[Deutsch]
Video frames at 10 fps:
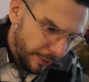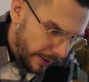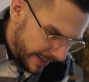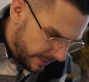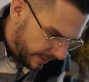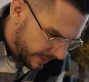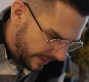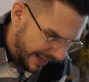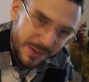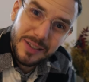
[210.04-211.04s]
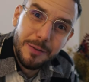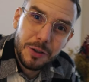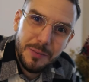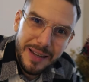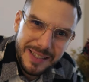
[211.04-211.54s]
noch heiß wird. Also, ich habe ja
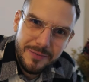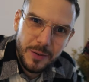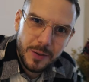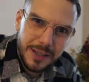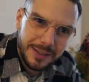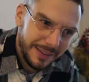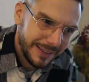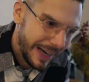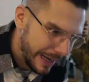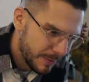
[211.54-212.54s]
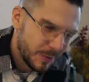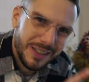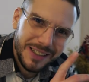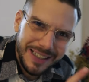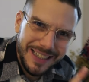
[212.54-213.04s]
schon im letzten Video gesagt, ja,
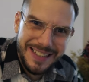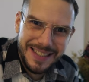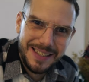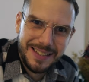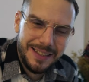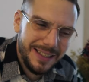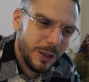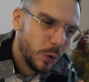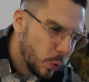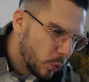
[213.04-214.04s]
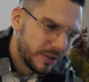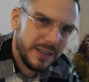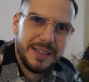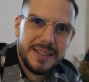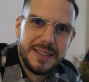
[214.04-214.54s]
Geheimzutat 1,
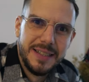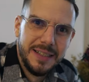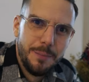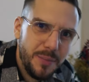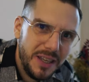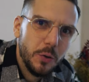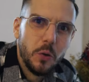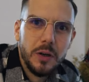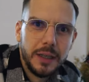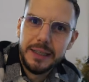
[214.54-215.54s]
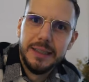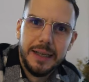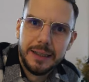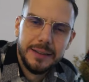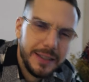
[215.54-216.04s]
gutes
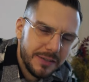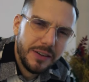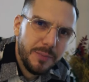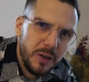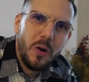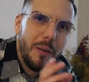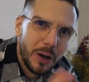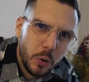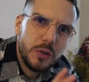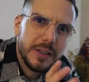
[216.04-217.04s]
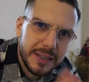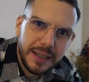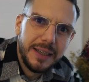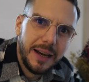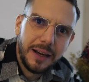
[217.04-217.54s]
Bio-Rinderhack. Nicht zwingend Bio, aber gutes
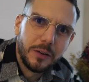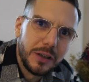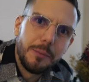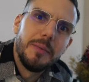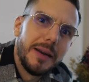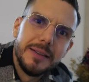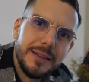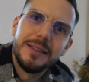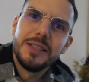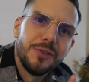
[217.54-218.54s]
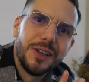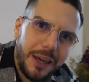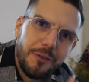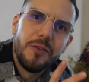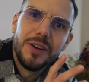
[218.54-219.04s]
Rinderhack. Und damit meine ich nicht das von
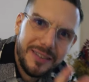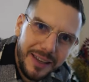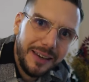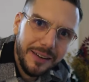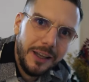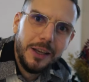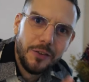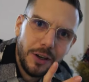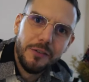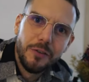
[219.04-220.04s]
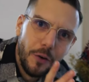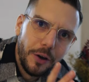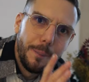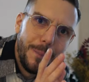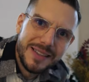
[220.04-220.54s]
Rewe von der Theke, sondern von
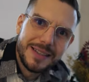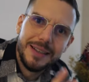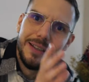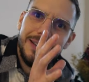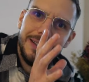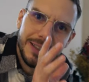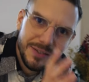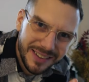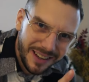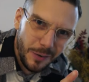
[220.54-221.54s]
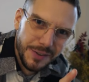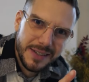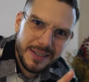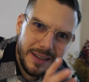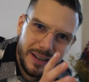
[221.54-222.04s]
eurem Metzger des
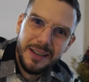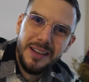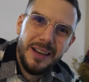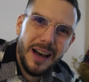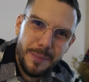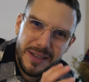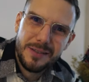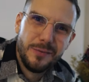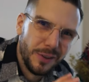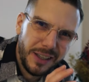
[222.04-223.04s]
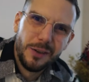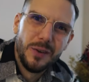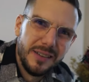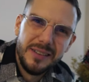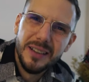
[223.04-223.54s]
Vertrauens. Ja, am besten von
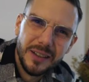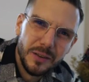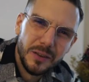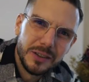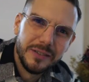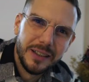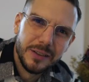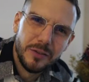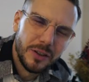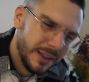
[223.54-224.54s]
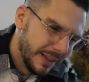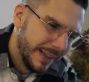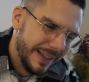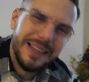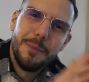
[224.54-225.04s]
regionalen Tieren und so weiter und so fort.
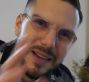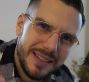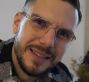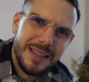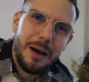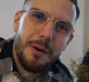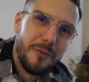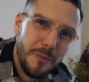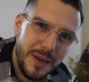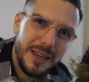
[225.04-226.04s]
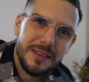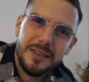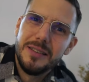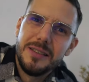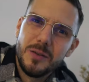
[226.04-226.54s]
Nicht am besten, aber für mich
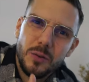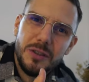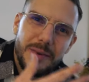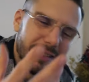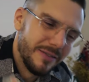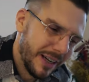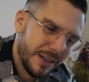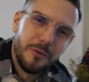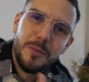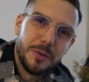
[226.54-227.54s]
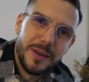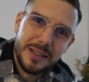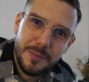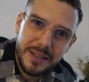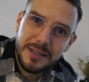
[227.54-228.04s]
ist es so die beste Variante. Für mich schmeckt es
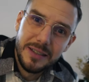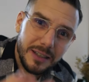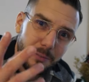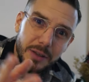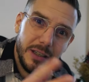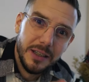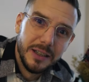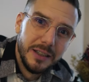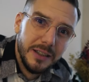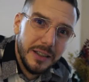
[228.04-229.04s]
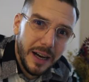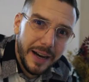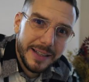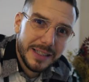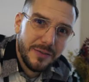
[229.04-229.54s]
am besten. Ich habe mir hier
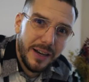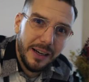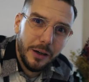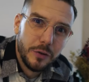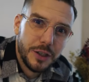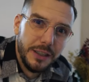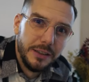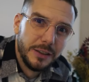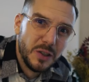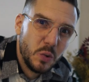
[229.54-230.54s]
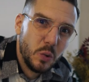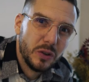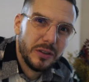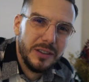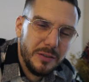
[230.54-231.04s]
ein, zwei Anlaufstellen
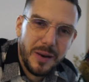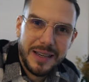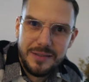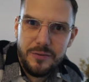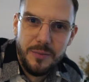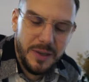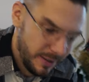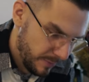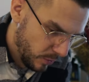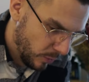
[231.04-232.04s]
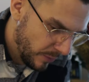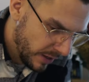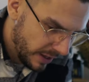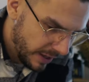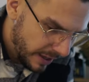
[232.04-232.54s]
gesucht, die passen für mich. So,
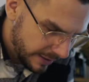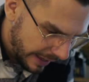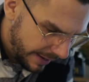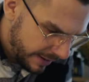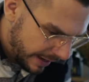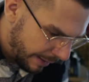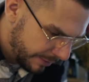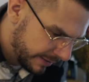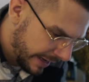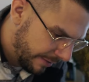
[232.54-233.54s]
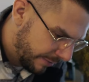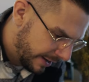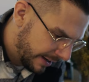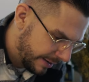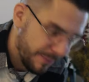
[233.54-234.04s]
dann habe ich
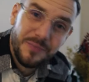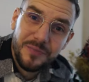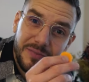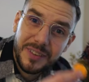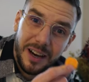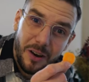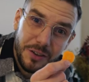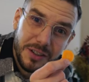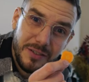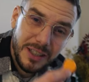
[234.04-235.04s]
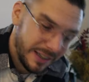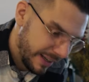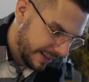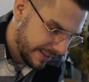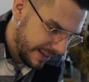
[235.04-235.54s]
entweder Karotte, wie ihr
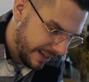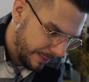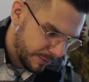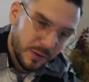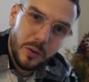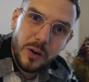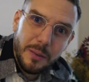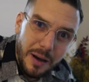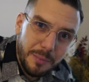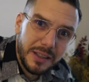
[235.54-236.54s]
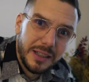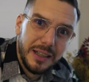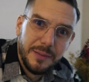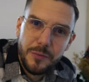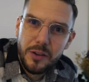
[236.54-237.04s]
gerade gesehen habt, oder
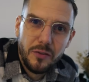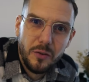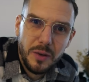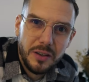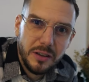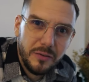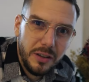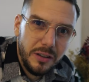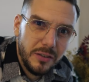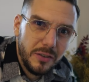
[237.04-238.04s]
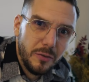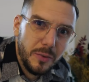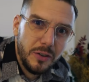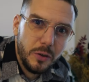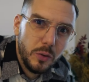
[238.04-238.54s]
Paprika ist für mich irgendwie, sind für
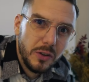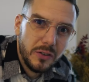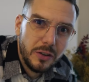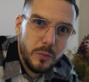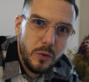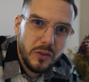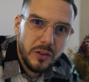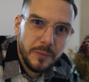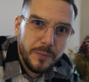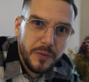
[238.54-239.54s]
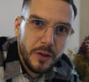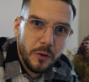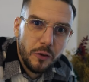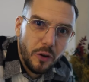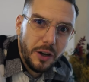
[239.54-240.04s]
mich die coolsten
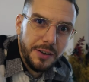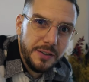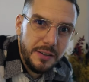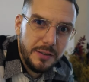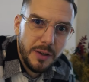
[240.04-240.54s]
Gemüsesorten, die ich